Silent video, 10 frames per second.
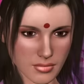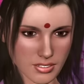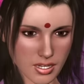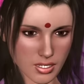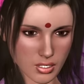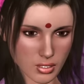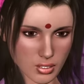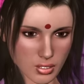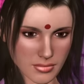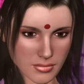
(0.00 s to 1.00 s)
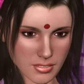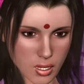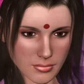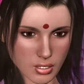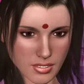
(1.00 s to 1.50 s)
సరే కానీ
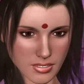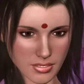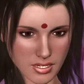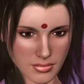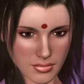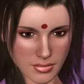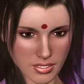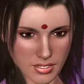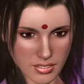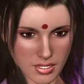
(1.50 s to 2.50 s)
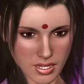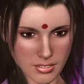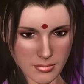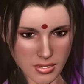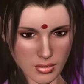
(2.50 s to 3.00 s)
నేను ఒకటి చెప్తా ఈరోజు
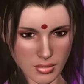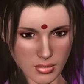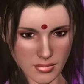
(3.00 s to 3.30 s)
రాత్రికి